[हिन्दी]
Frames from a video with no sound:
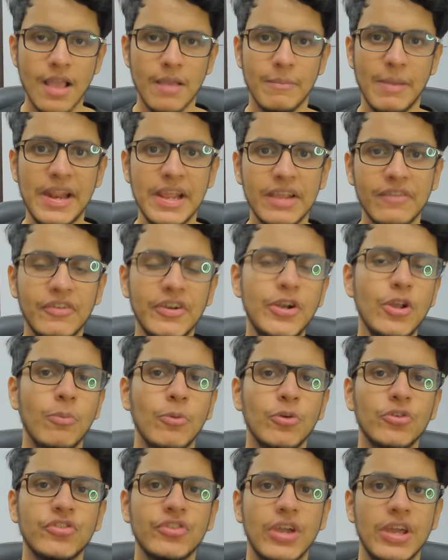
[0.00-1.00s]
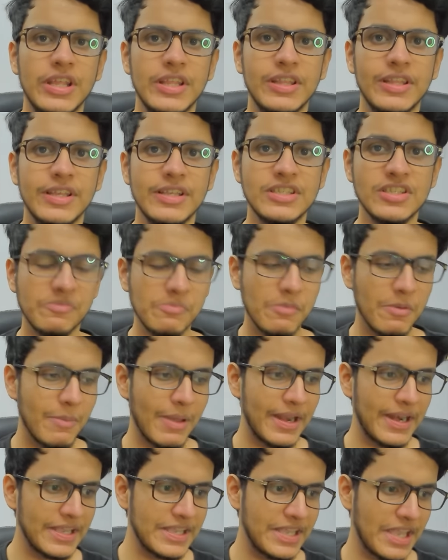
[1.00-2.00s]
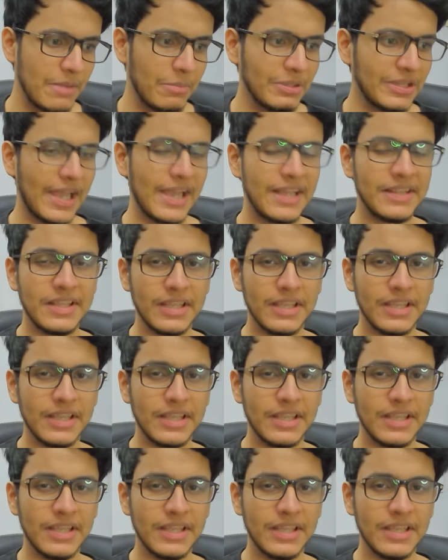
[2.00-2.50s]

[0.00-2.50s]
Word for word: मैंने एक वीडियो पोस्ट करी थी जिसमें मैंने ये बताया